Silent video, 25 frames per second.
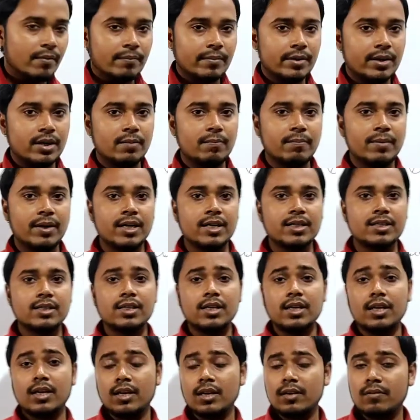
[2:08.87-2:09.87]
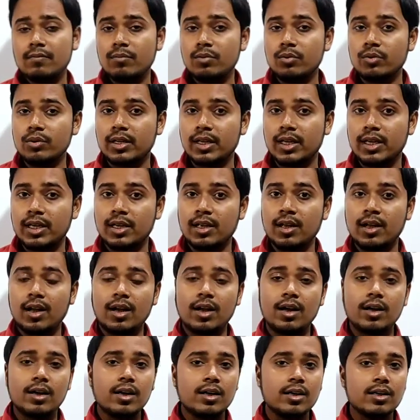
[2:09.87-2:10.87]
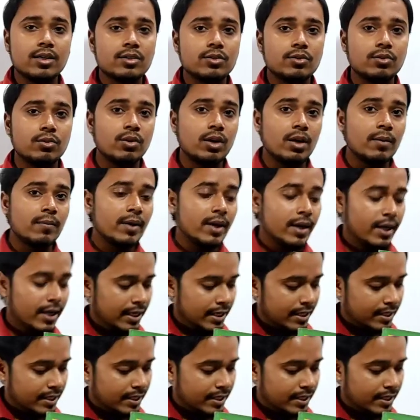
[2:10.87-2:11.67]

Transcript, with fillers: मेरे पास एक बुक है अगर इसको आप